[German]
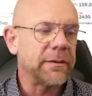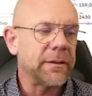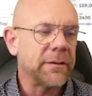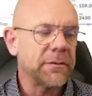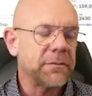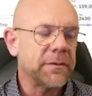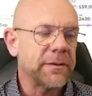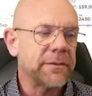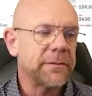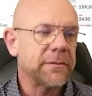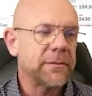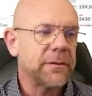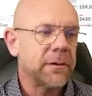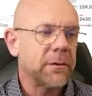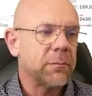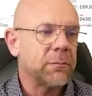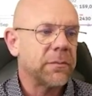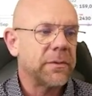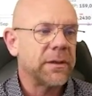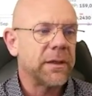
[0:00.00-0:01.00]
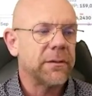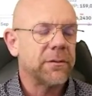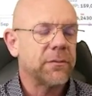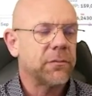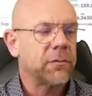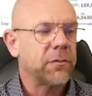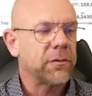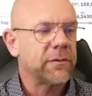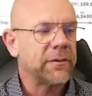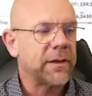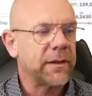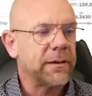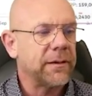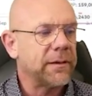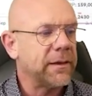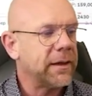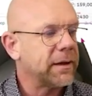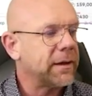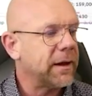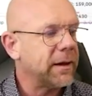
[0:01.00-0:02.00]
Das, was ähm, jetzt von Seiten
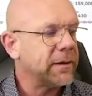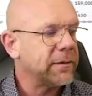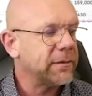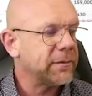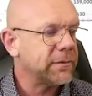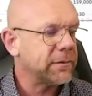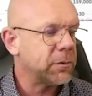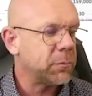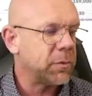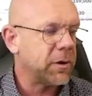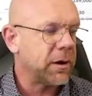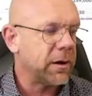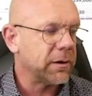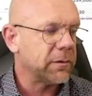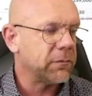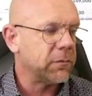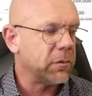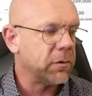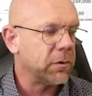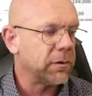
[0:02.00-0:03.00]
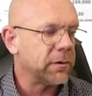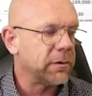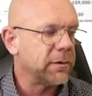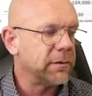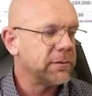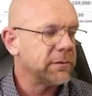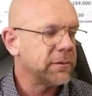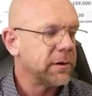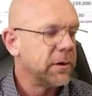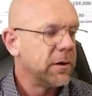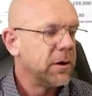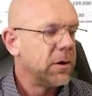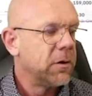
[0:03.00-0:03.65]
der Guidance gebracht worden ist